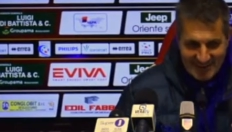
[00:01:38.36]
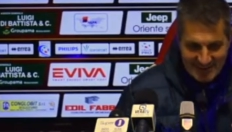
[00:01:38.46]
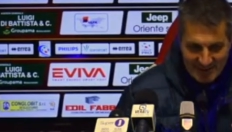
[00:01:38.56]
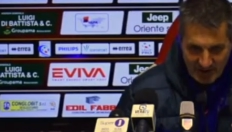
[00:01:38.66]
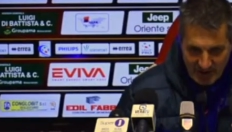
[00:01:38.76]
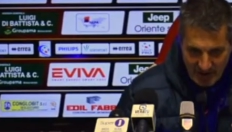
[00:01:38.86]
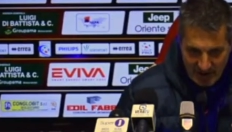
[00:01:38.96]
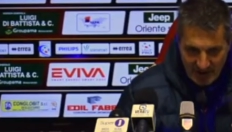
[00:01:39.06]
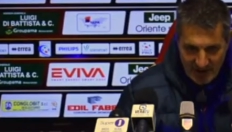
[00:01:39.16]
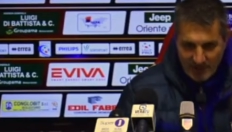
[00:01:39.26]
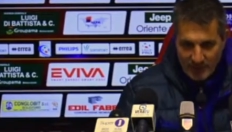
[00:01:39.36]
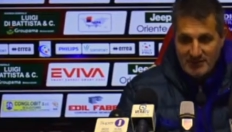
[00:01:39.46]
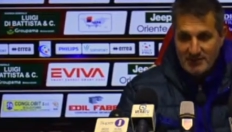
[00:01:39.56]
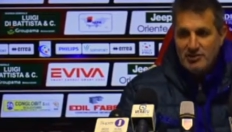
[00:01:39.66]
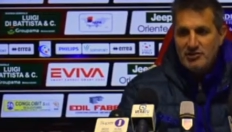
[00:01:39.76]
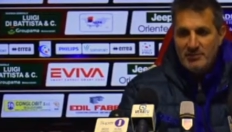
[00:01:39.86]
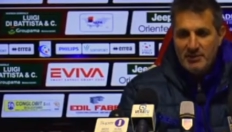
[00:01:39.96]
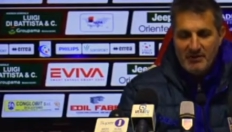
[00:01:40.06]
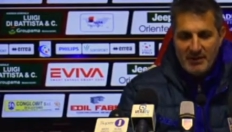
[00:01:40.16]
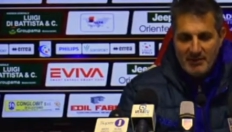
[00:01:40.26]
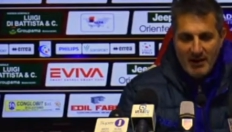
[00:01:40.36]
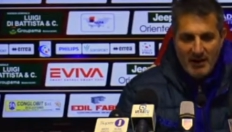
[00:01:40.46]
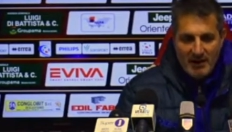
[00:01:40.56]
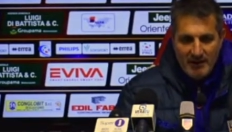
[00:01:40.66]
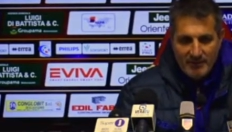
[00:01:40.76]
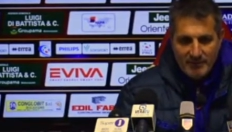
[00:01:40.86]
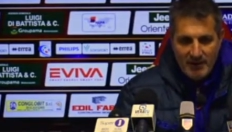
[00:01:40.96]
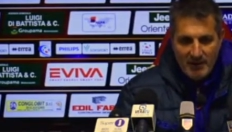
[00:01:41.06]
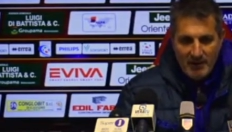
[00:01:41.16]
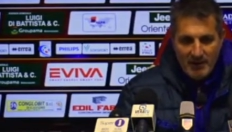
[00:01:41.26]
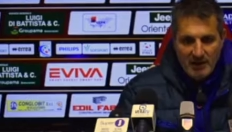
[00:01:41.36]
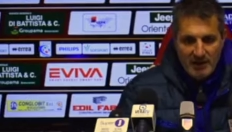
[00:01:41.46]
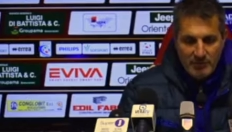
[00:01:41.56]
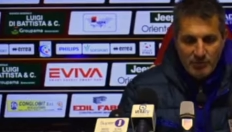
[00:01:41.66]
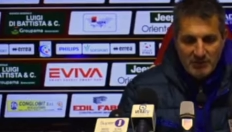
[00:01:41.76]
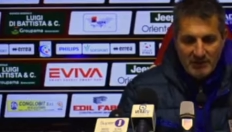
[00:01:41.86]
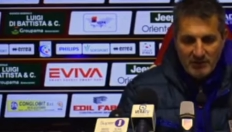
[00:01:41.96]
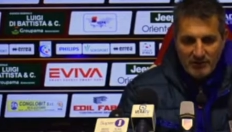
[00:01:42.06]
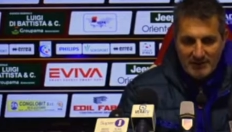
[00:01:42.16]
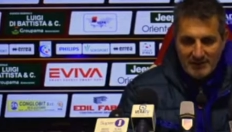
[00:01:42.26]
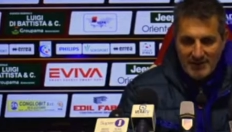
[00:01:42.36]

nel senso che i campionati si dice da primavera ma i punti vanno fatti